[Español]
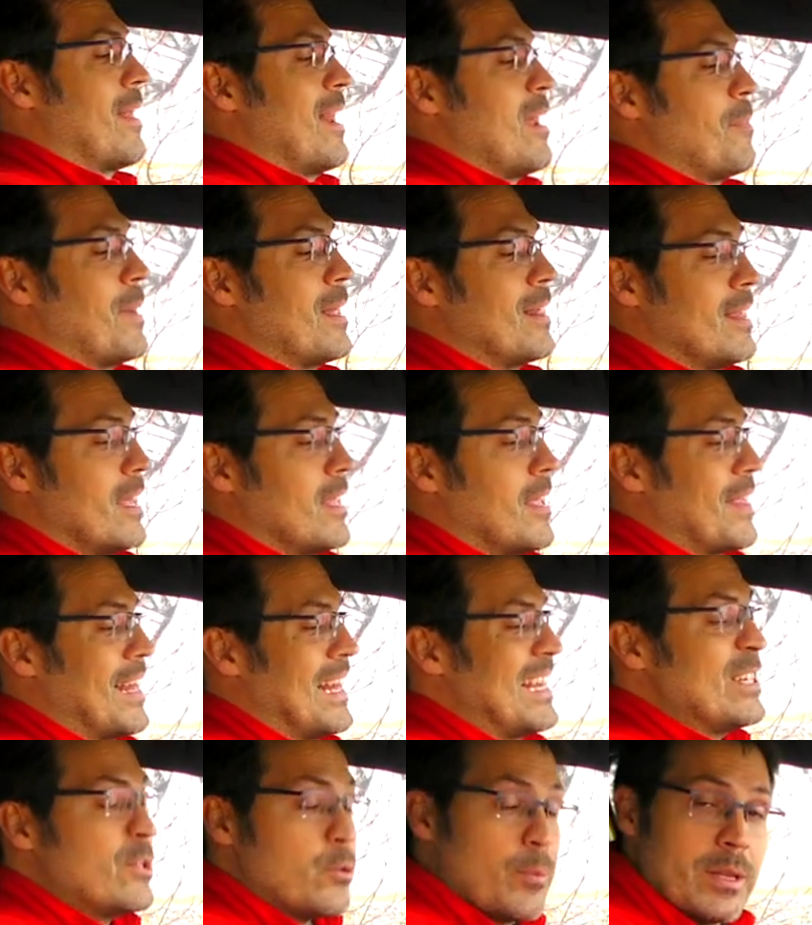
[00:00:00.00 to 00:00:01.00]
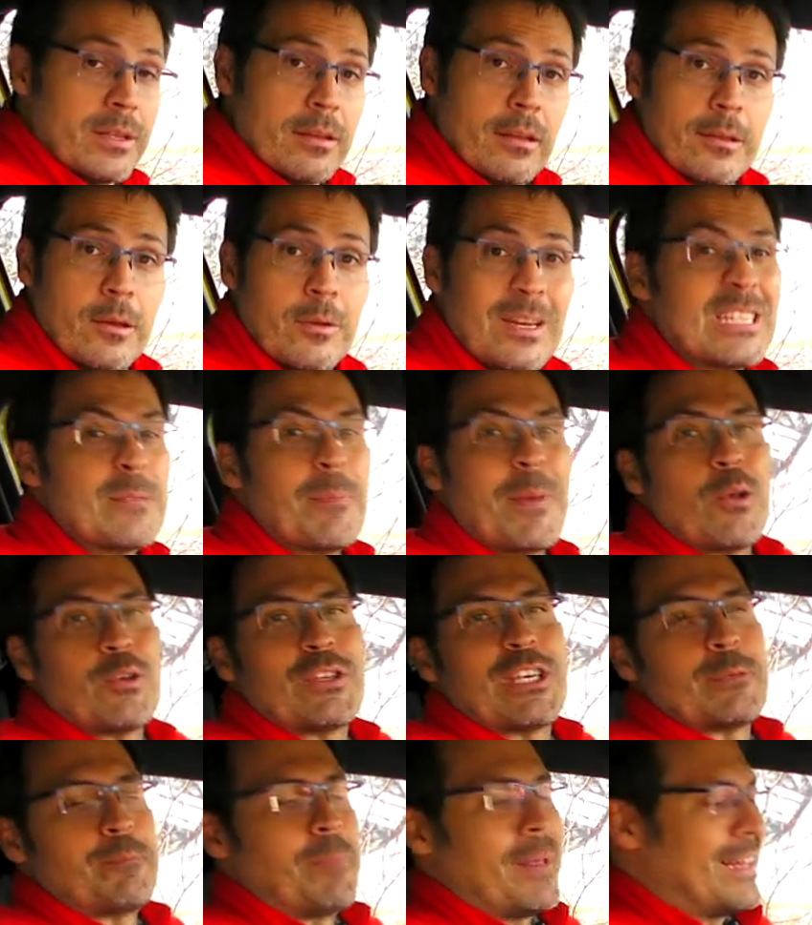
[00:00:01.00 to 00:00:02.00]
de la pantalla de la instrumentación. Es menos
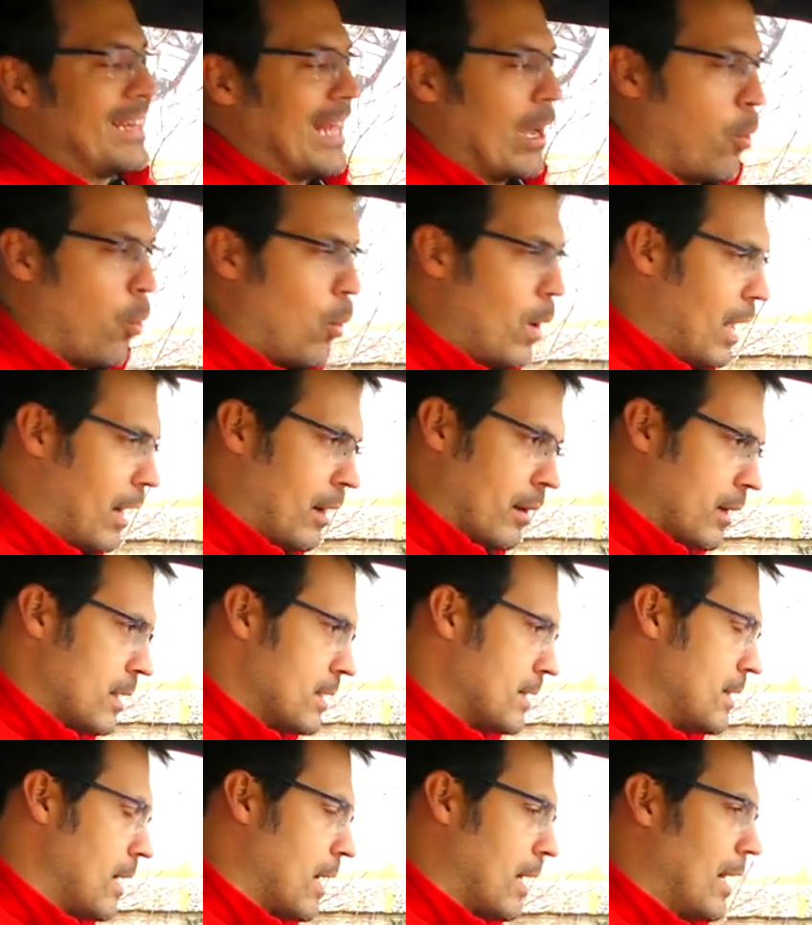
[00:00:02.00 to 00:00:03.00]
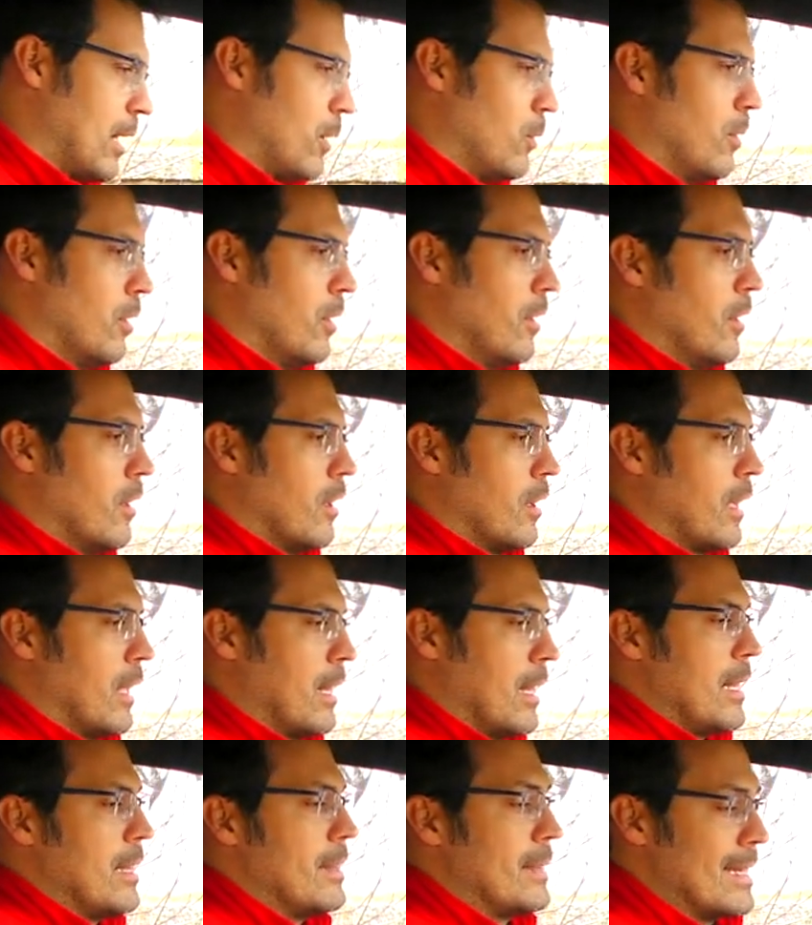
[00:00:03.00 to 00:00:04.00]
espectacular, está claro, que
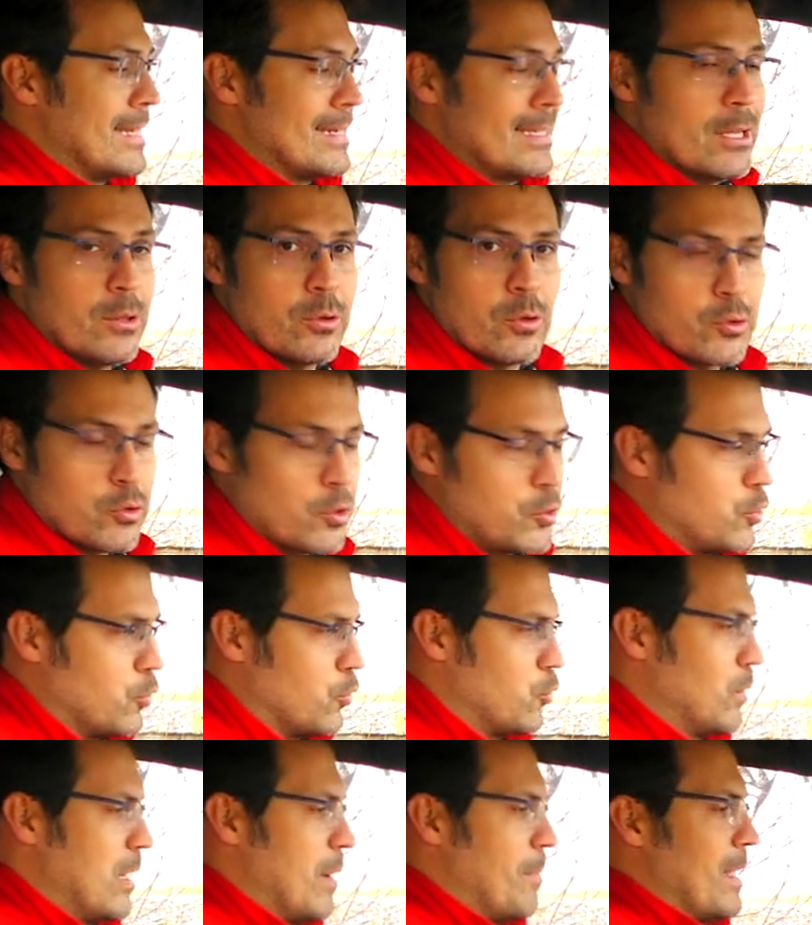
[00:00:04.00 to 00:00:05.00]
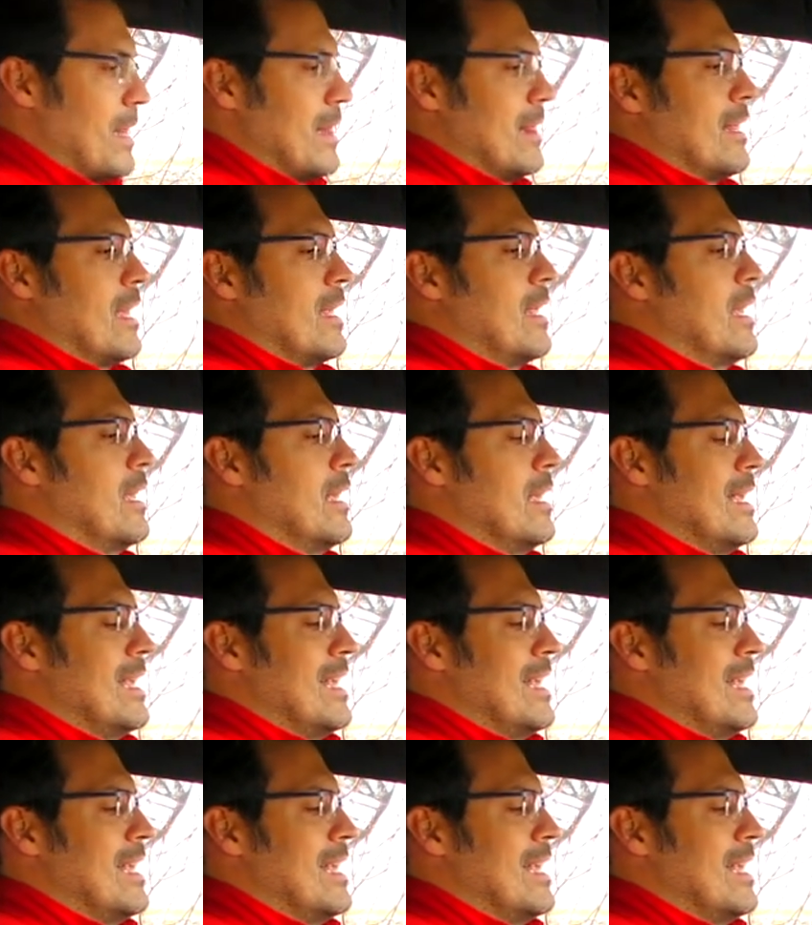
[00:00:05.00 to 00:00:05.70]
la del 308. Es una pantalla